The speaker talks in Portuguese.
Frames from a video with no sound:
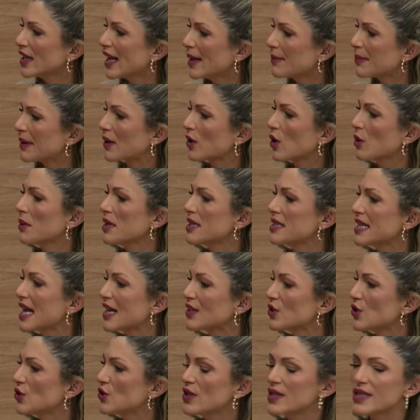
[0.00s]
né? Para começar, a
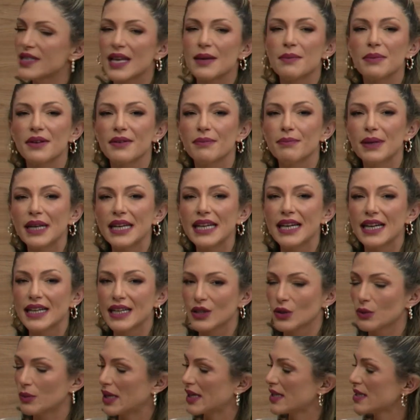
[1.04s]
gente sempre brinca aqui
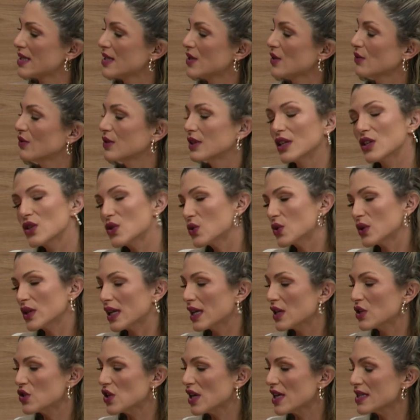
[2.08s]
no Brasil, vida de
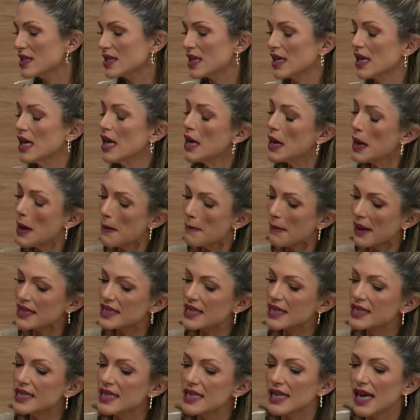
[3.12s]
estudante é assim. Exato. Mas
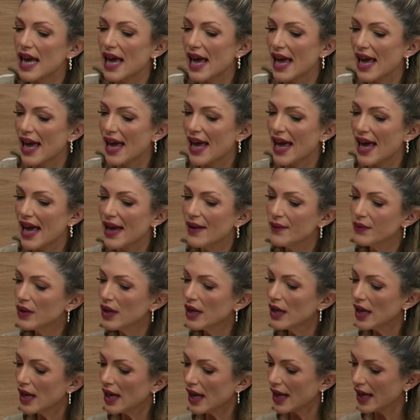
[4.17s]
assim, é, é...
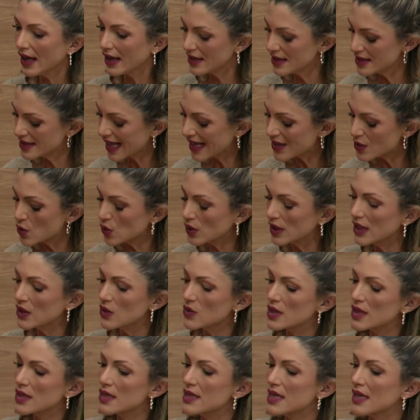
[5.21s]
É, Estados
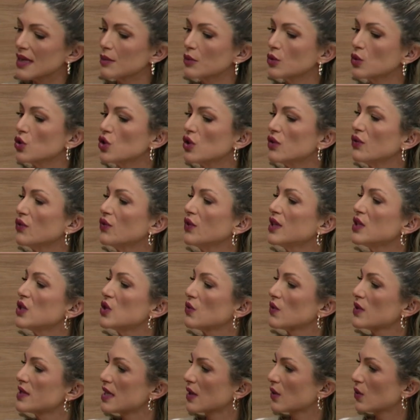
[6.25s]
Unidos antes era muito
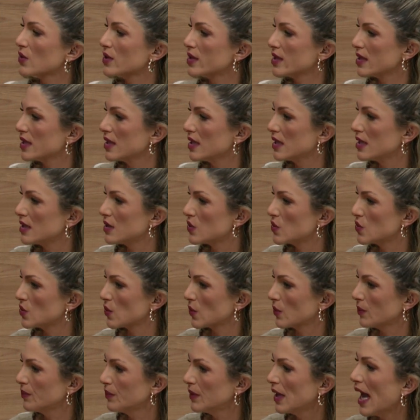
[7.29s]
difícil você conseguir
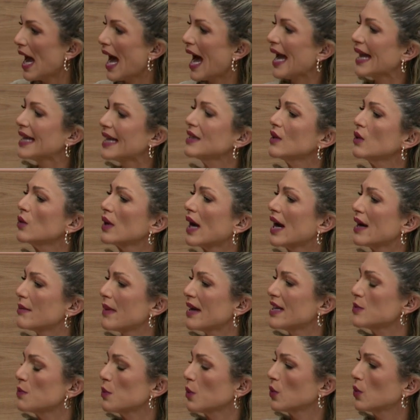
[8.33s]
isso. Ainda é um lugar
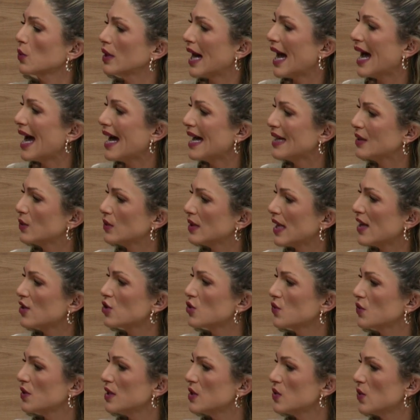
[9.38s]
mais procurado e é
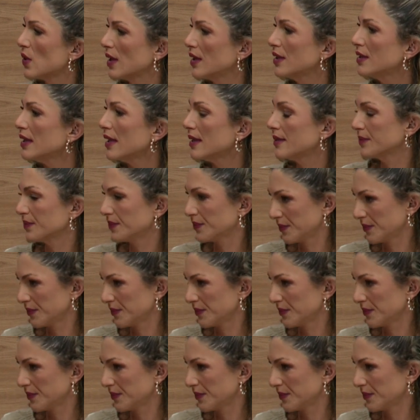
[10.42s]
difícil ainda?